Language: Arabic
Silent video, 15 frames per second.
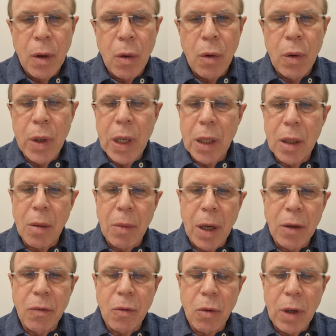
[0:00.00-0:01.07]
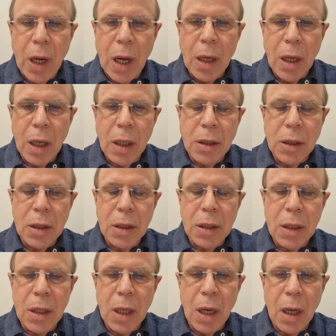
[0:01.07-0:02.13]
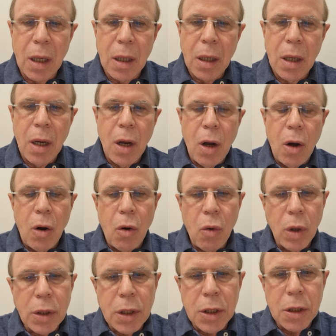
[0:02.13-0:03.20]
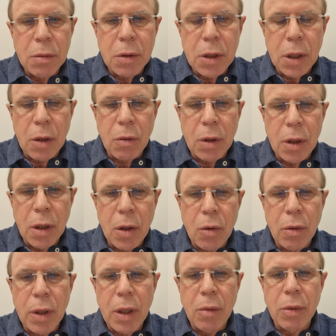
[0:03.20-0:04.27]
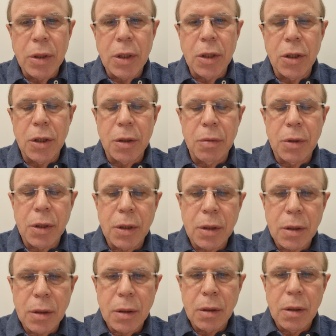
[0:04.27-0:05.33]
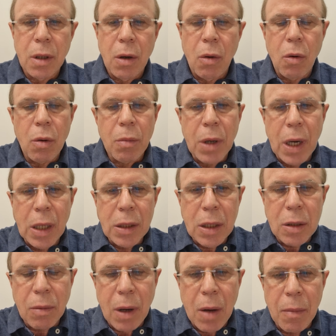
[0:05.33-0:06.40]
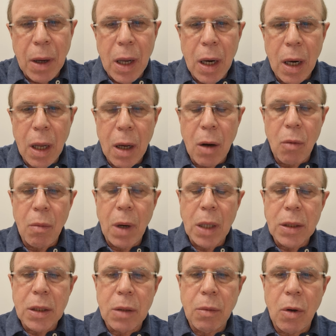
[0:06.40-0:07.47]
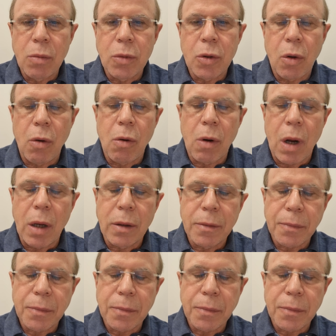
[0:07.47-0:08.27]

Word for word: وهي طبعا في كل علاقه جنسيه هو تيجيب الشهوه ديالو وهي ما تجيبش والمراه تبقى مقلقه ومعصبه ومسعوره